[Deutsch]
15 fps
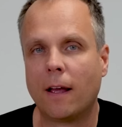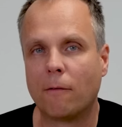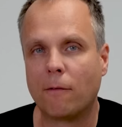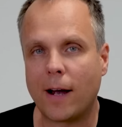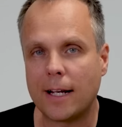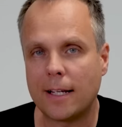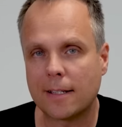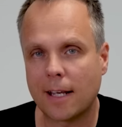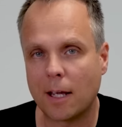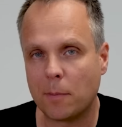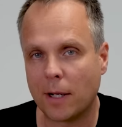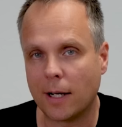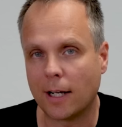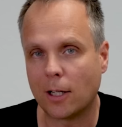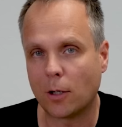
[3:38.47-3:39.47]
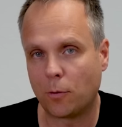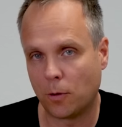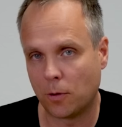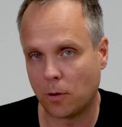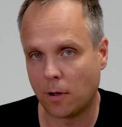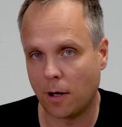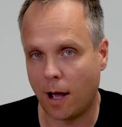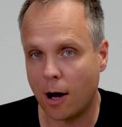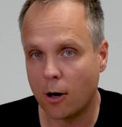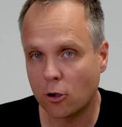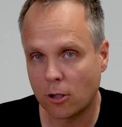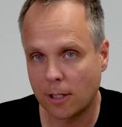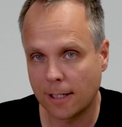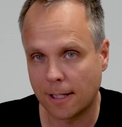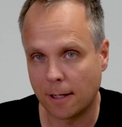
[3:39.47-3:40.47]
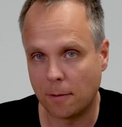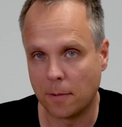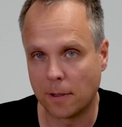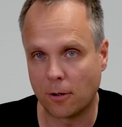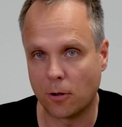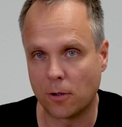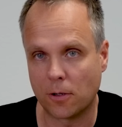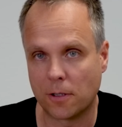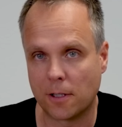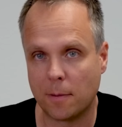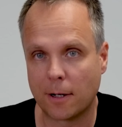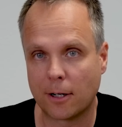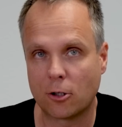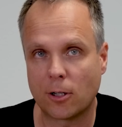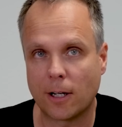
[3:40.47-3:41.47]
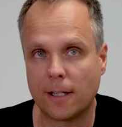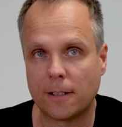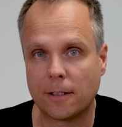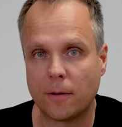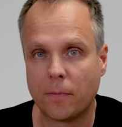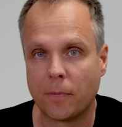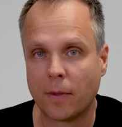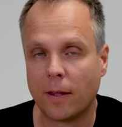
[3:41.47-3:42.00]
weitestgehend meine Altersvorsorge ausschließlich mit Gold und Silber gestalte,